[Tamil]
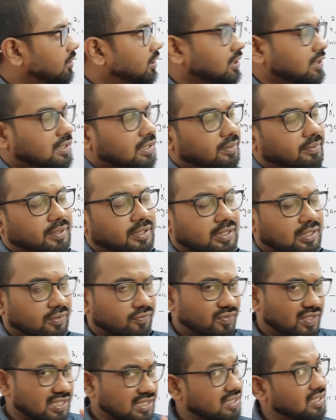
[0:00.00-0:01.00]
மாட்டேது சில
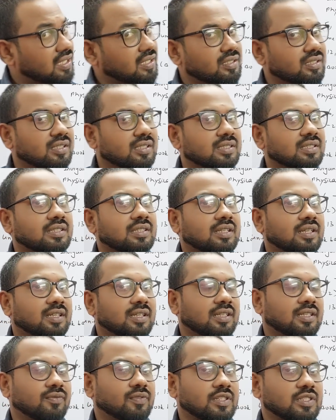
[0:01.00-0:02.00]
பேர்த்துக்கு ஃபஸ்ட்டு அஞ்சு லெசன் தான்
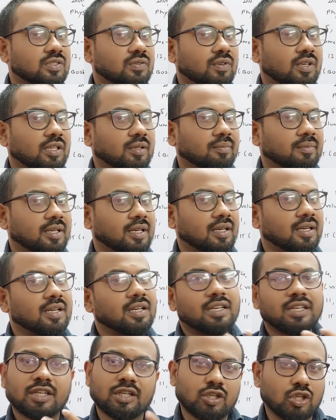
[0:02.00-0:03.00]
என்னது ஃபஸ்ட் வால்யூமில்
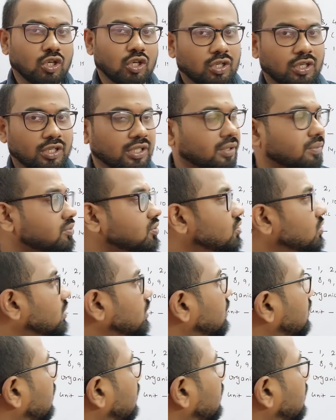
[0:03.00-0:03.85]
இன்ஆர்கானிக் கெமிஸ்ட்ரி